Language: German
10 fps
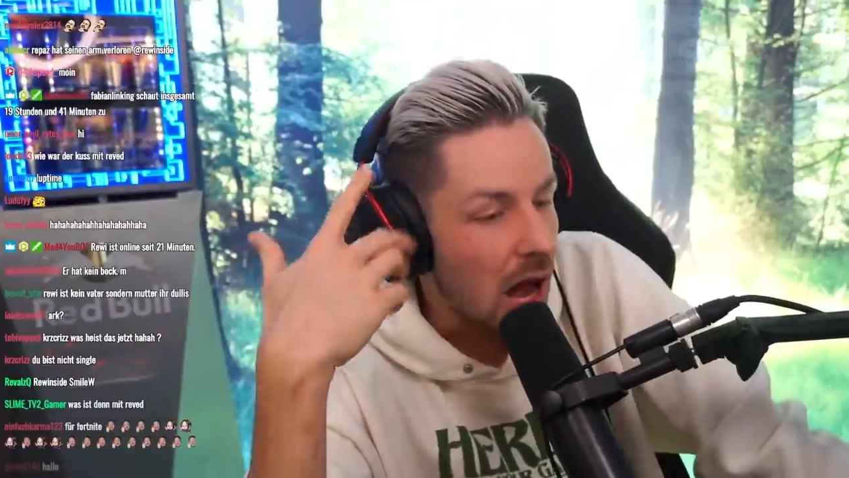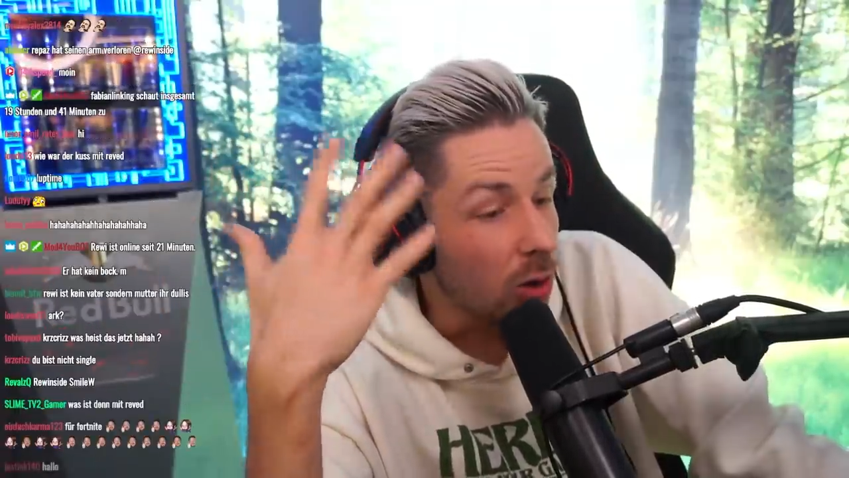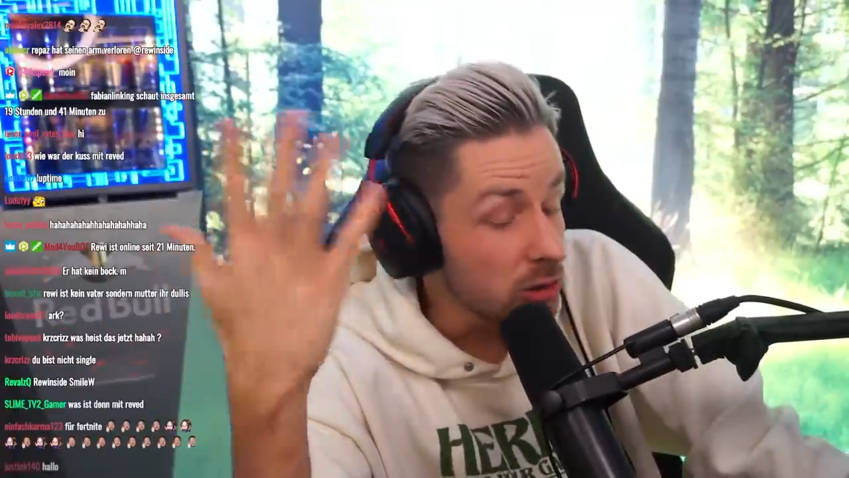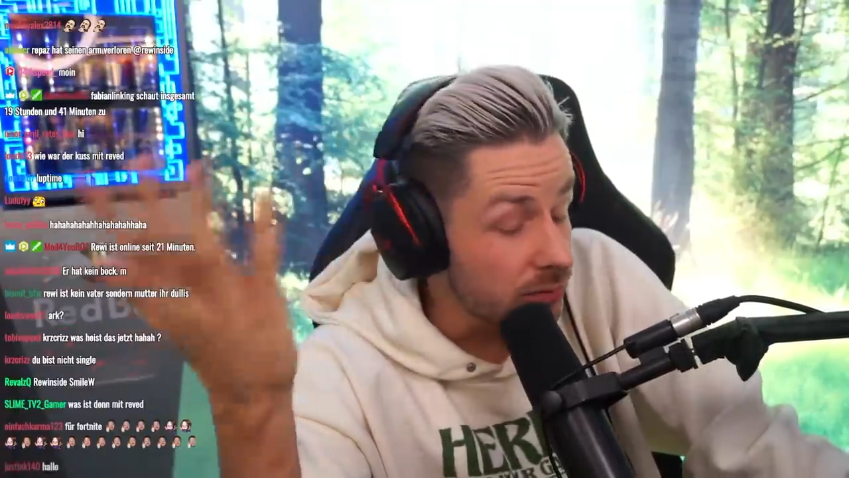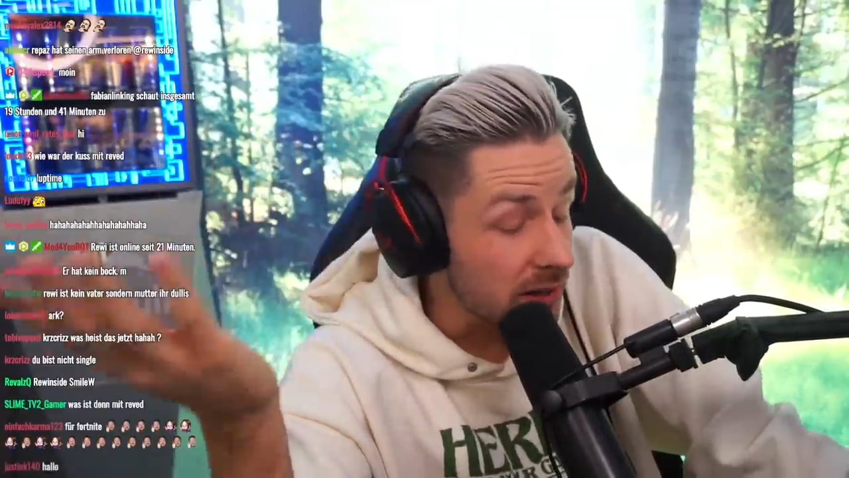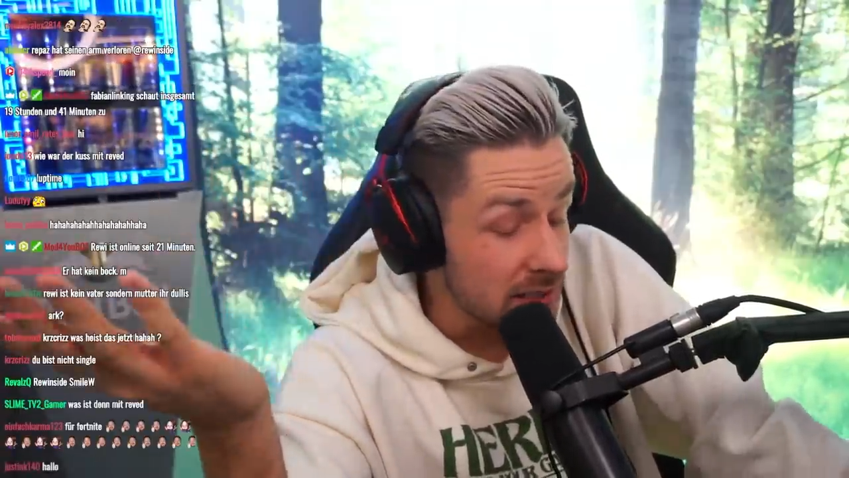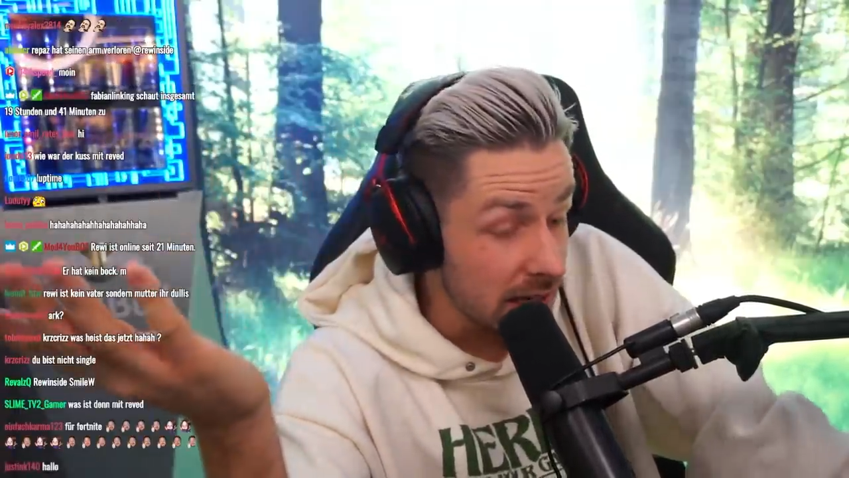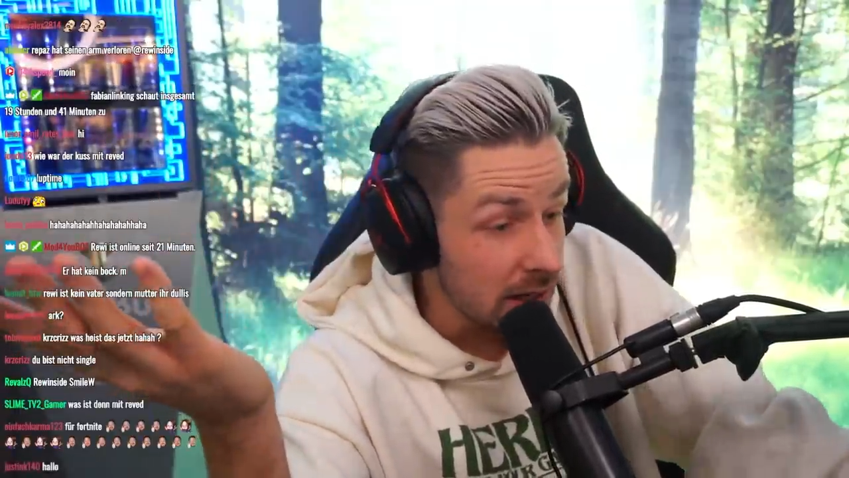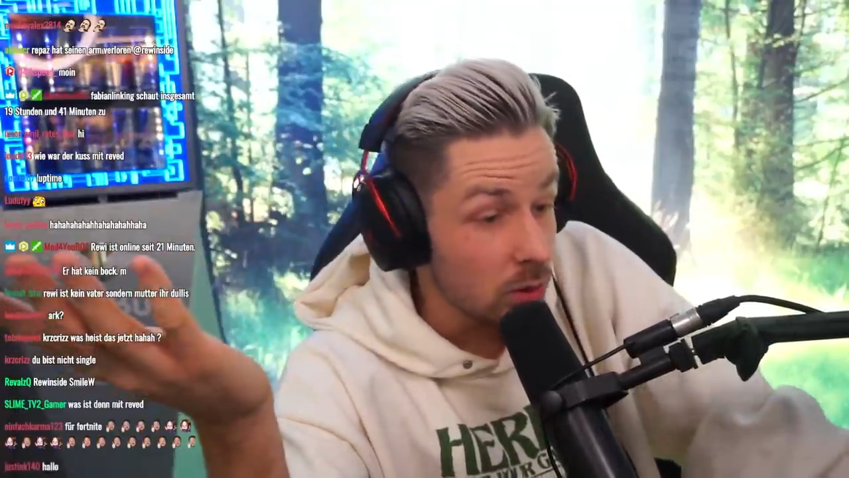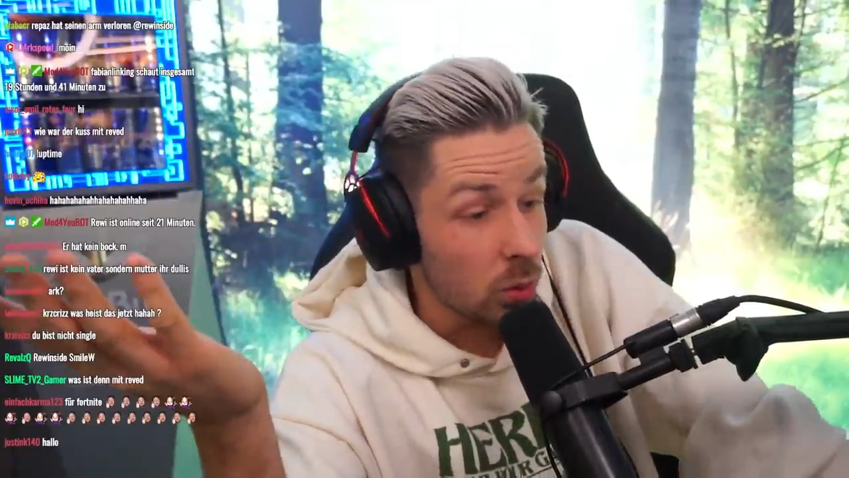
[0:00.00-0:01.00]
aus
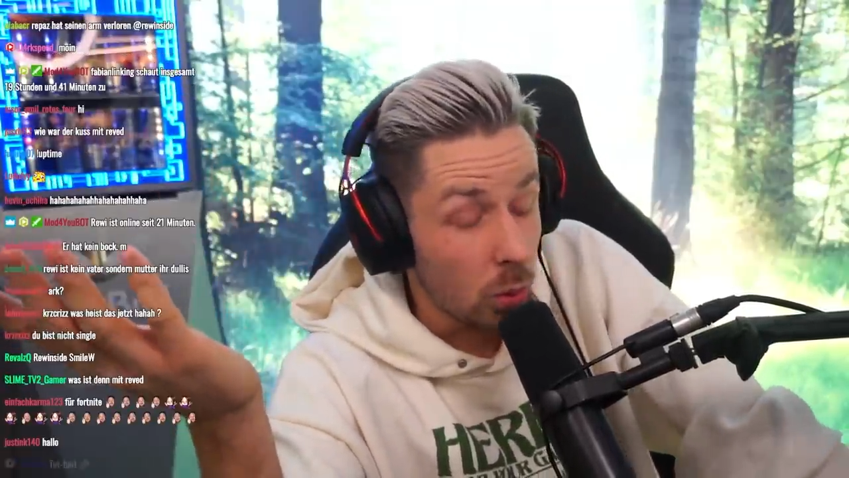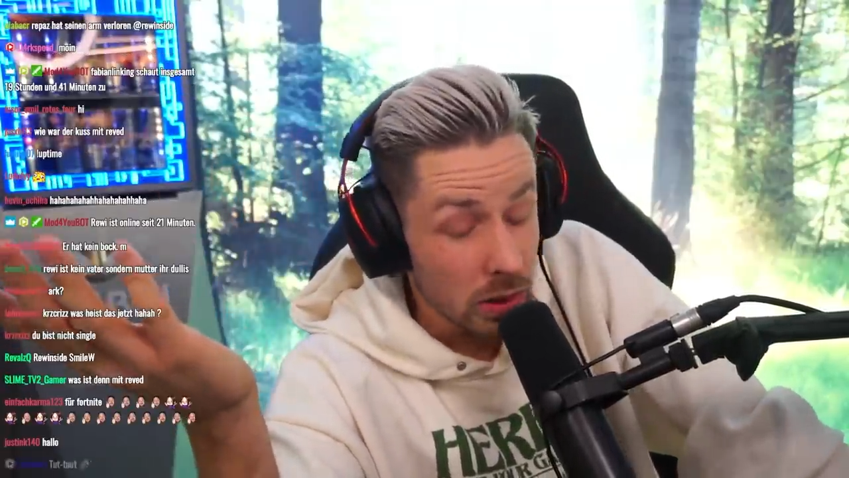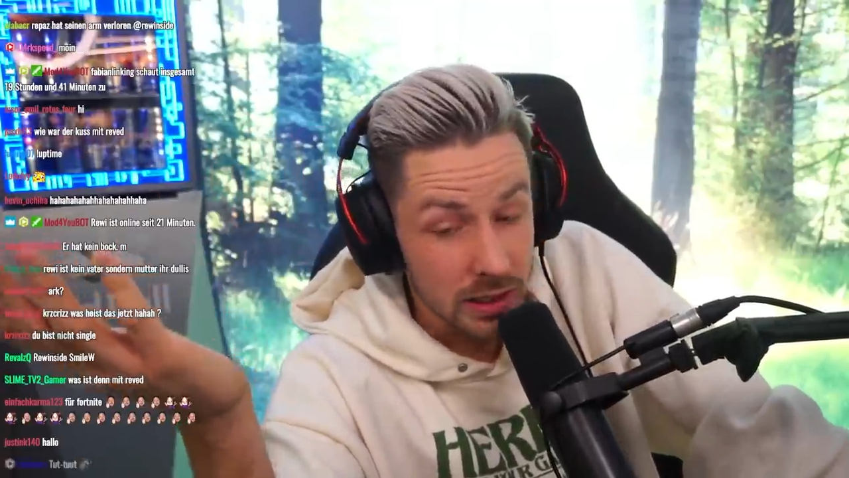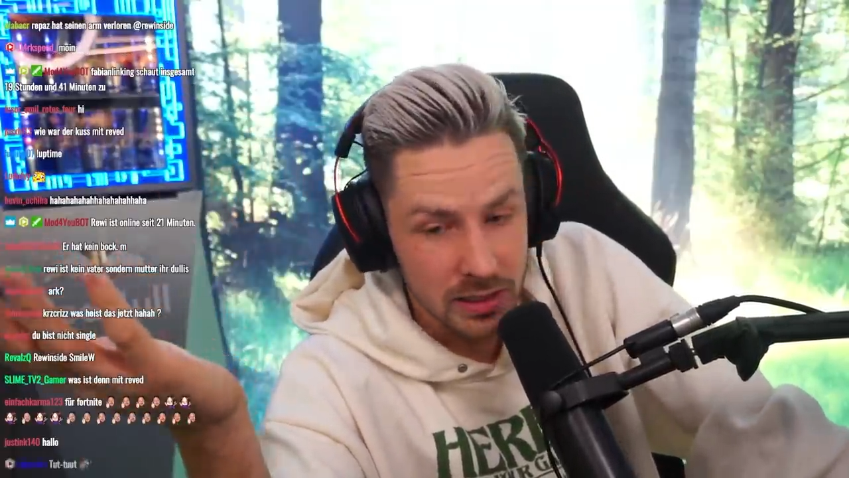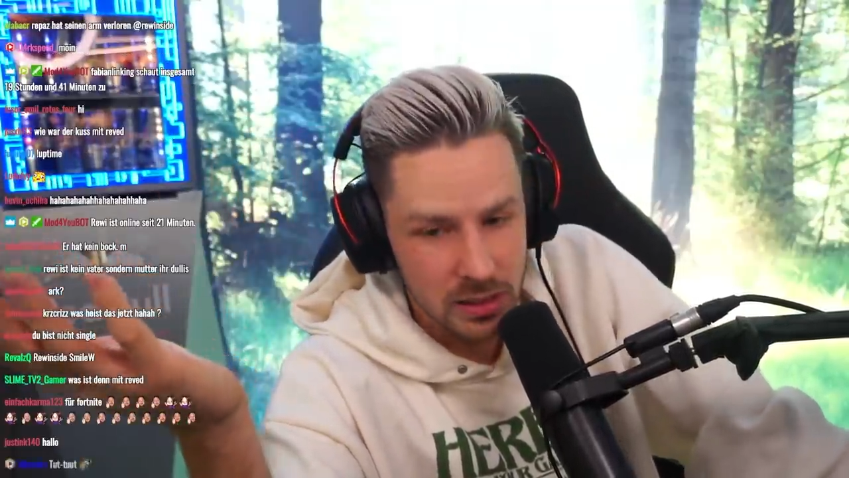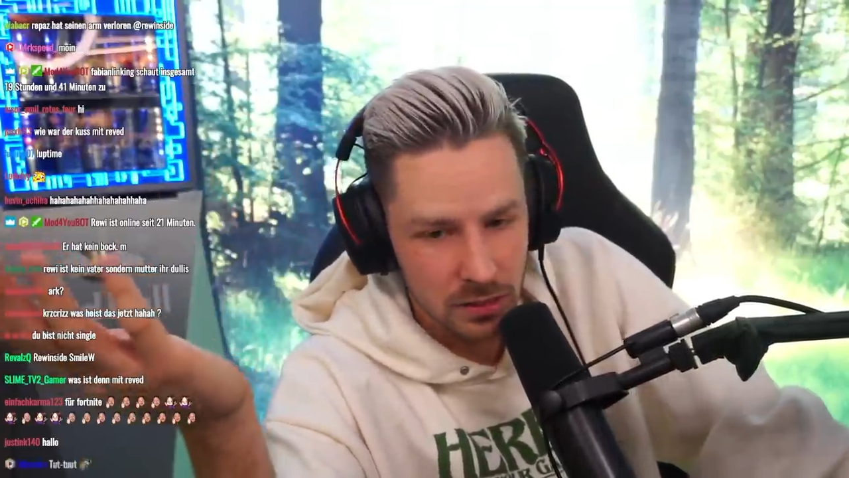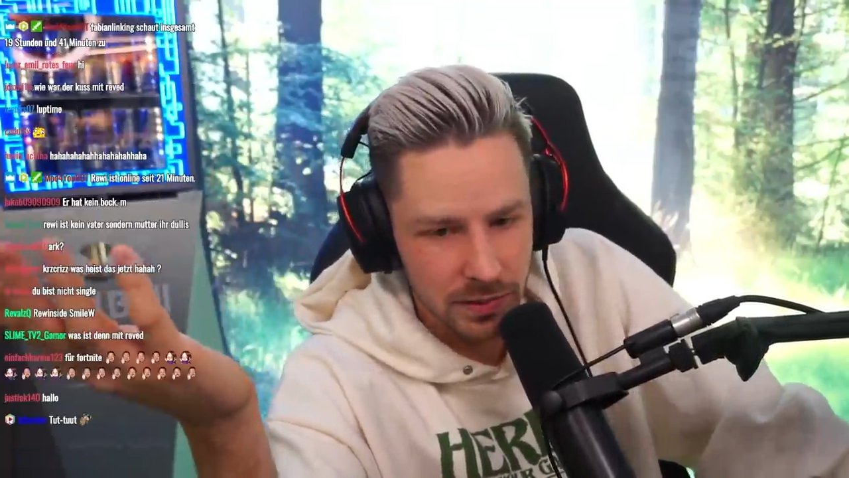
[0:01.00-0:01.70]
Versehen, ohne es zu